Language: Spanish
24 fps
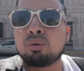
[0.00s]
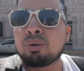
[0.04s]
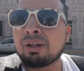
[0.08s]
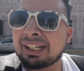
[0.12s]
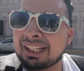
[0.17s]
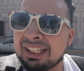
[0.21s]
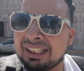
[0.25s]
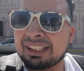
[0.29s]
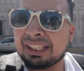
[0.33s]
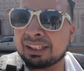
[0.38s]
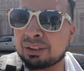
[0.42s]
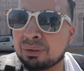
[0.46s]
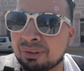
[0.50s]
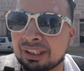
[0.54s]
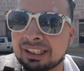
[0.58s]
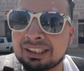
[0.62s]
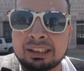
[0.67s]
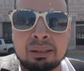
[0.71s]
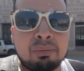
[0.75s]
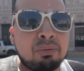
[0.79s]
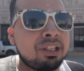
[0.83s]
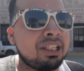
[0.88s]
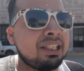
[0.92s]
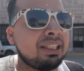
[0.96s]
Su arquitectura
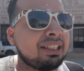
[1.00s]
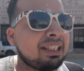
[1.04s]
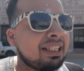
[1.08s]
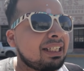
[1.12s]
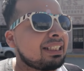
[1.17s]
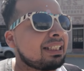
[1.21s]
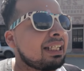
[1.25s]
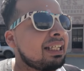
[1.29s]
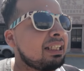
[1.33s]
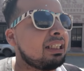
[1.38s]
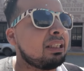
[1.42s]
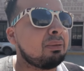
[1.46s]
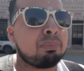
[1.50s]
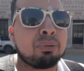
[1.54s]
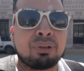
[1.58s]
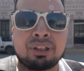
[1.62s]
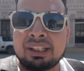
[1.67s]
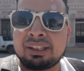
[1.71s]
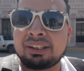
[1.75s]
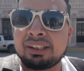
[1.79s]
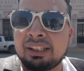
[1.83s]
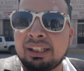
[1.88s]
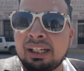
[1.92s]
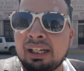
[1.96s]
está muy interesante
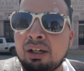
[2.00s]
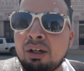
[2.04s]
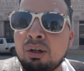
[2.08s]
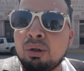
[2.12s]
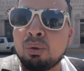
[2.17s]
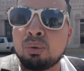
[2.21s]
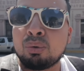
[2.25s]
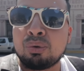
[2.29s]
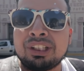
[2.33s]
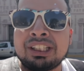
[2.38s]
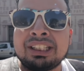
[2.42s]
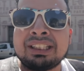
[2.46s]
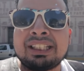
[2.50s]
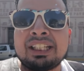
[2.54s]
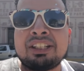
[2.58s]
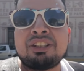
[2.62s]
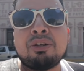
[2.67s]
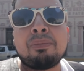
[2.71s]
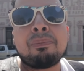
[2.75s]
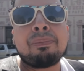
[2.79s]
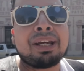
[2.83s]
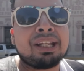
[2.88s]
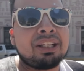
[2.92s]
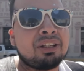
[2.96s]
porque tiene un
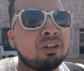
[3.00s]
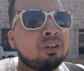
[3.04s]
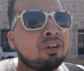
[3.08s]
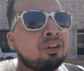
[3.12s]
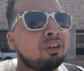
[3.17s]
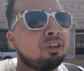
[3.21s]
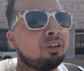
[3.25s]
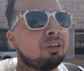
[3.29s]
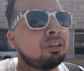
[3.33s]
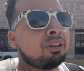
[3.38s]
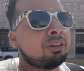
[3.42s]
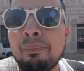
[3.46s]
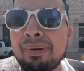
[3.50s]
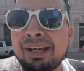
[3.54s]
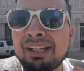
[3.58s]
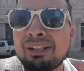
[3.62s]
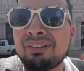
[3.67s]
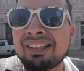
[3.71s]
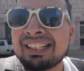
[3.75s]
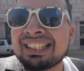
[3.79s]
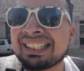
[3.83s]
diseño medio, medio